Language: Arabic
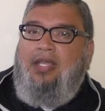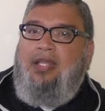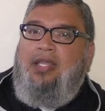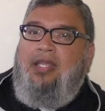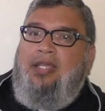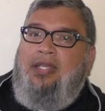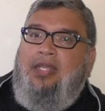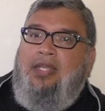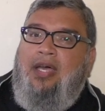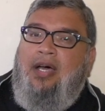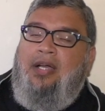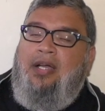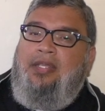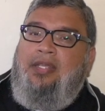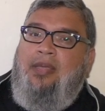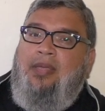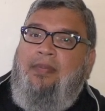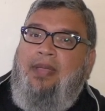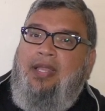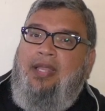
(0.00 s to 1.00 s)
لأن
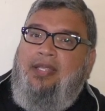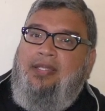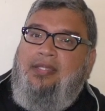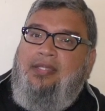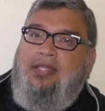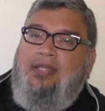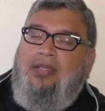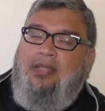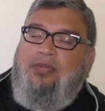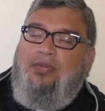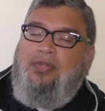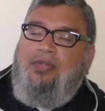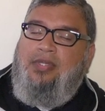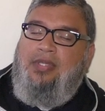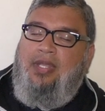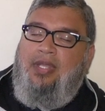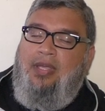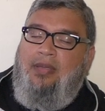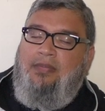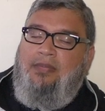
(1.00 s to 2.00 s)
النبي عليه الصلاة
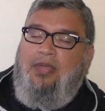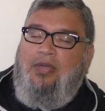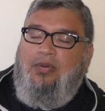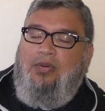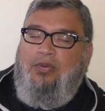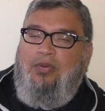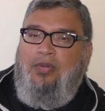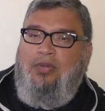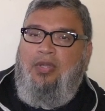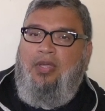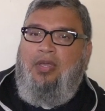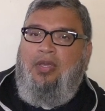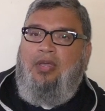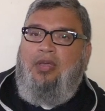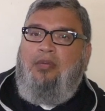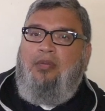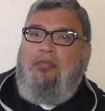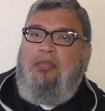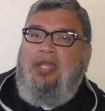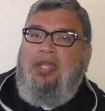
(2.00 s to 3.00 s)
والسلام يقول
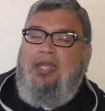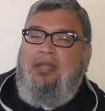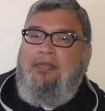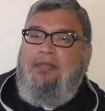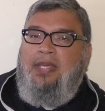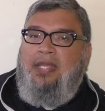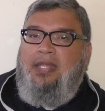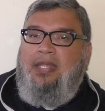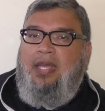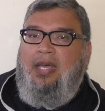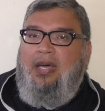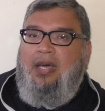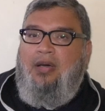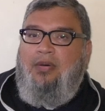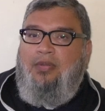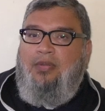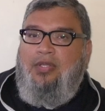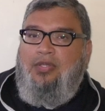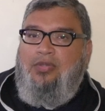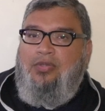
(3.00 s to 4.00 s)
من لم يدع
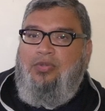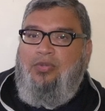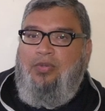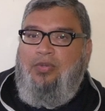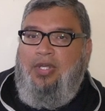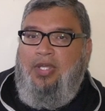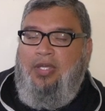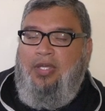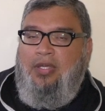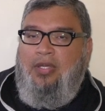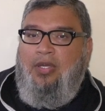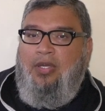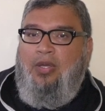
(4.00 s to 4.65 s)
قول الزور